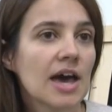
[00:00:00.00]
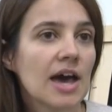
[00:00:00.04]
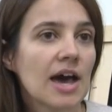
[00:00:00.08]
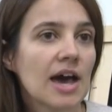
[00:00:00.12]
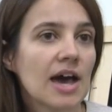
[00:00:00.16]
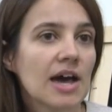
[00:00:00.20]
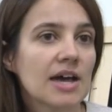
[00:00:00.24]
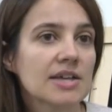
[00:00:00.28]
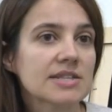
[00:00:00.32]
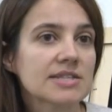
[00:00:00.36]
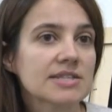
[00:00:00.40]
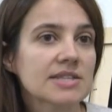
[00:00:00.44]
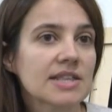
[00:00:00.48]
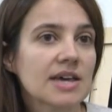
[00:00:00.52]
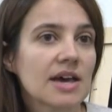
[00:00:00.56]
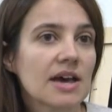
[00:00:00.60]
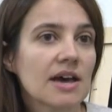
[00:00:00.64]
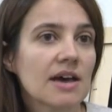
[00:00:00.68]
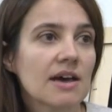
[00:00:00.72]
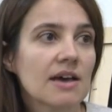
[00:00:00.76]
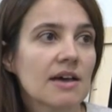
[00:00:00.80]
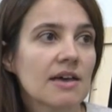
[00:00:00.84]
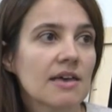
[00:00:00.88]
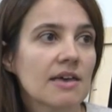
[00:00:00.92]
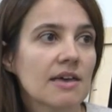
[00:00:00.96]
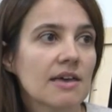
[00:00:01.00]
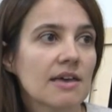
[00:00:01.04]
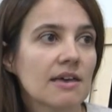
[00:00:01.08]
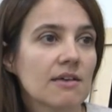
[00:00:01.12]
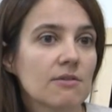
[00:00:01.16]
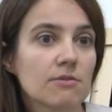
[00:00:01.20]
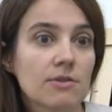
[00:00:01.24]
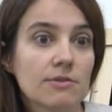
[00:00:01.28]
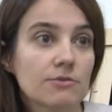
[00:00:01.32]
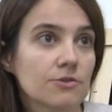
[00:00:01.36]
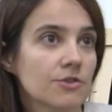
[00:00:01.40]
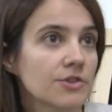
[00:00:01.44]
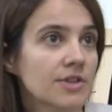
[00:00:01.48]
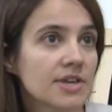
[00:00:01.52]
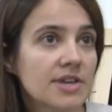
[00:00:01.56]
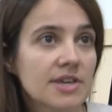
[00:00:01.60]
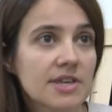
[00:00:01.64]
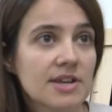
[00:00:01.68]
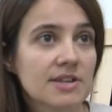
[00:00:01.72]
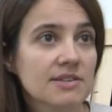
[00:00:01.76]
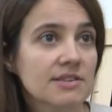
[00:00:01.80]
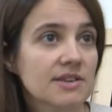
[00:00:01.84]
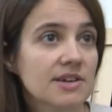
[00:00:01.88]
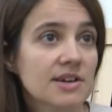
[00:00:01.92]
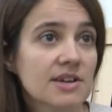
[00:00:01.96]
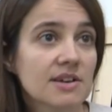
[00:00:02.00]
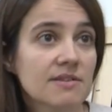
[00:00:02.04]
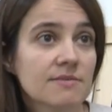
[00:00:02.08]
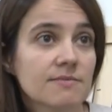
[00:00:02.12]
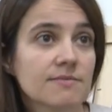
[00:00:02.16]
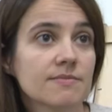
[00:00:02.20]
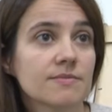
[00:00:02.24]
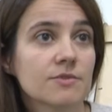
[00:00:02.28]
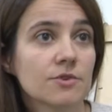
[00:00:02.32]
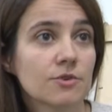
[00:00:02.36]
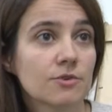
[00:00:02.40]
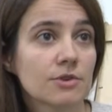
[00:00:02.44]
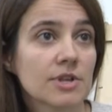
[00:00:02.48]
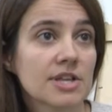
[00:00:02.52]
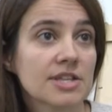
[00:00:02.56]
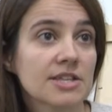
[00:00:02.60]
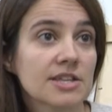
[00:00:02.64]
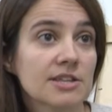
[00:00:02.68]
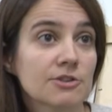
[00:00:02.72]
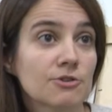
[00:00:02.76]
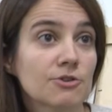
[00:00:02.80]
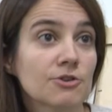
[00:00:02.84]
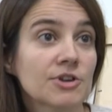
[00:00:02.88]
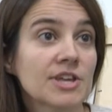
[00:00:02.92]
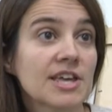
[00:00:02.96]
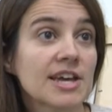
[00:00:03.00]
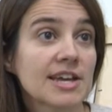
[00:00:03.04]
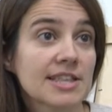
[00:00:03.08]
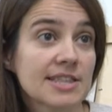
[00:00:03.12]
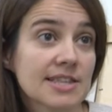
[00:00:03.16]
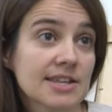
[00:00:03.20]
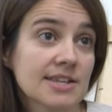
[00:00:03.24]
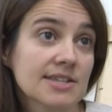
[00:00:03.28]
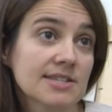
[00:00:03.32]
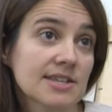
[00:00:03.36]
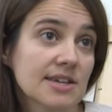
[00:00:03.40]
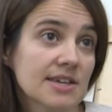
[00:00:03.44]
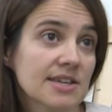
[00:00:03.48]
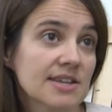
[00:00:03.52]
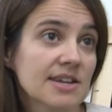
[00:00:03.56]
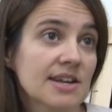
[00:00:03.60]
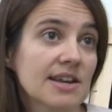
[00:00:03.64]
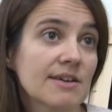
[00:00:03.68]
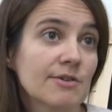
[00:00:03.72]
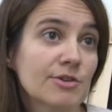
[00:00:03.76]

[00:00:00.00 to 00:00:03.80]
hasta eh, donde quieran llegar con la tecnología que tenéis aquí en el